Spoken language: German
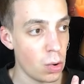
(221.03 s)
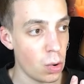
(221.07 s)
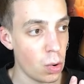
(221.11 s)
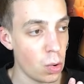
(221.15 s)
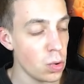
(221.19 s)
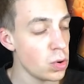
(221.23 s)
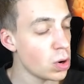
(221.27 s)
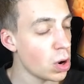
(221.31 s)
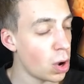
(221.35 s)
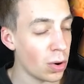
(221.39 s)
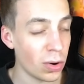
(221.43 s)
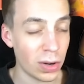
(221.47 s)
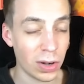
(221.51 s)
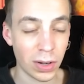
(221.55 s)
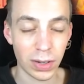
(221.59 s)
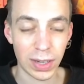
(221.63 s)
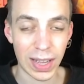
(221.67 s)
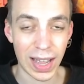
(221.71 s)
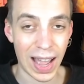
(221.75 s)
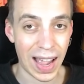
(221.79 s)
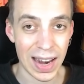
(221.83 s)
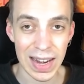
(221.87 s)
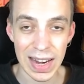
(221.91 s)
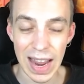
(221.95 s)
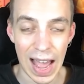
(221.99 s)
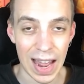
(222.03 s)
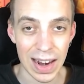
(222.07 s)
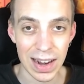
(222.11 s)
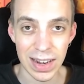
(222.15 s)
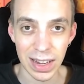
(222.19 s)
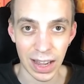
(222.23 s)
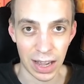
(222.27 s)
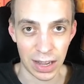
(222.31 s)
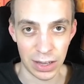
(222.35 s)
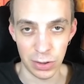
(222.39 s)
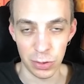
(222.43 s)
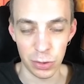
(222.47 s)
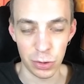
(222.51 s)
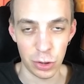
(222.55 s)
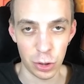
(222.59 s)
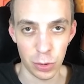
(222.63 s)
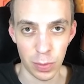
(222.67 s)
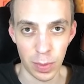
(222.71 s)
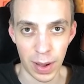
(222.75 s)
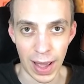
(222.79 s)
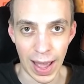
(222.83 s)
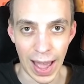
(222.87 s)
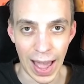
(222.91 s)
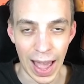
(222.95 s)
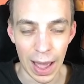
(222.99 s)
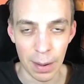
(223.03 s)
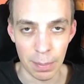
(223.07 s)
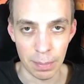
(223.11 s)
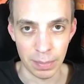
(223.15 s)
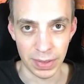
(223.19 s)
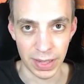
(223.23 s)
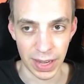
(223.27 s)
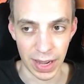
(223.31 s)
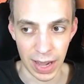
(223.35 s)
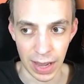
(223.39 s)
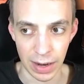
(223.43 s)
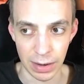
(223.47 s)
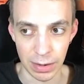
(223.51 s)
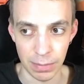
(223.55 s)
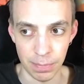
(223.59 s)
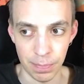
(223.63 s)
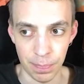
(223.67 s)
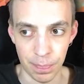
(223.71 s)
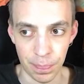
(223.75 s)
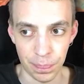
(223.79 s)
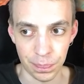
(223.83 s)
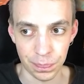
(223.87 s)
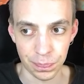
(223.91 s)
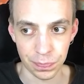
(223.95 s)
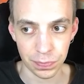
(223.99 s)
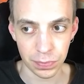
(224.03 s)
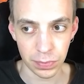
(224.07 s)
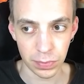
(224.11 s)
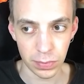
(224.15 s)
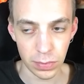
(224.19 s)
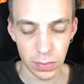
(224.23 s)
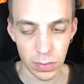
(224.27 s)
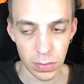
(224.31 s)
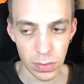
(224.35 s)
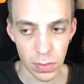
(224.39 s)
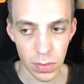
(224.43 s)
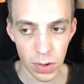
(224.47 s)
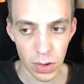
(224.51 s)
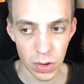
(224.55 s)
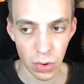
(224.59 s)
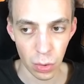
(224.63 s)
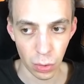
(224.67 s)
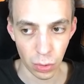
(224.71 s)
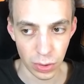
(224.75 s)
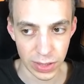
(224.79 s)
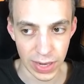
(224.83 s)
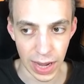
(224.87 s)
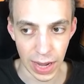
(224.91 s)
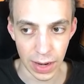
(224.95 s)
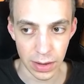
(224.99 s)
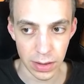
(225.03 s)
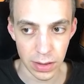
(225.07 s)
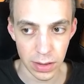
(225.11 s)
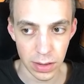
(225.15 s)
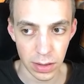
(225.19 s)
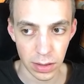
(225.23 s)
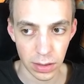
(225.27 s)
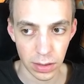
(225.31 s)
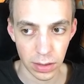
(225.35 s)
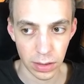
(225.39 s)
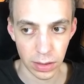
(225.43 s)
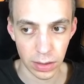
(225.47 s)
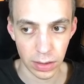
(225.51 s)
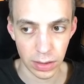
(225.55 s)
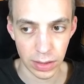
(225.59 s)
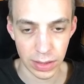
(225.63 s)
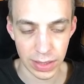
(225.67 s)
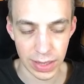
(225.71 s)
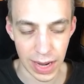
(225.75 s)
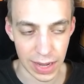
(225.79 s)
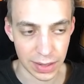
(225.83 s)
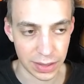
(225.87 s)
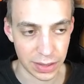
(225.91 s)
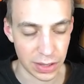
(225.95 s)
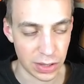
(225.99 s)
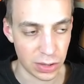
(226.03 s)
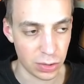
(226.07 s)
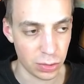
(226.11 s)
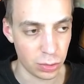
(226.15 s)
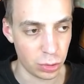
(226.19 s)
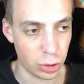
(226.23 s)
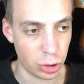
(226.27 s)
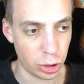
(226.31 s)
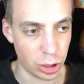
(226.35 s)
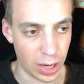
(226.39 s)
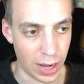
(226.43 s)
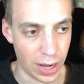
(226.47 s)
und auch kein anderer YouTuber haben kann. Und dann dachte ich so,